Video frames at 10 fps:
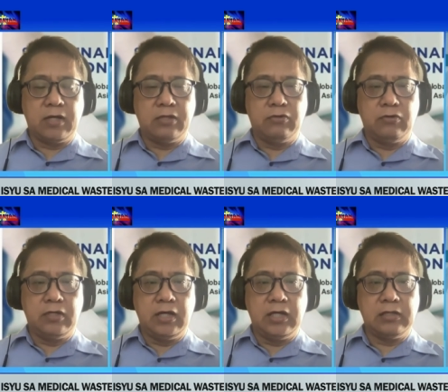
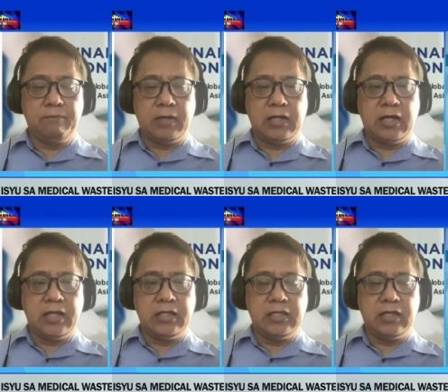Kanoli, ang
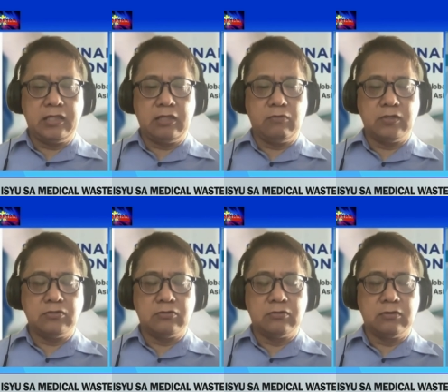pagkaganyan ng
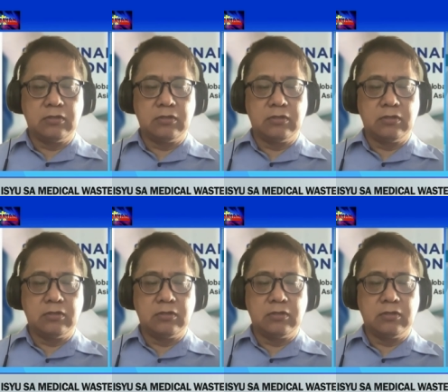sitwasyon,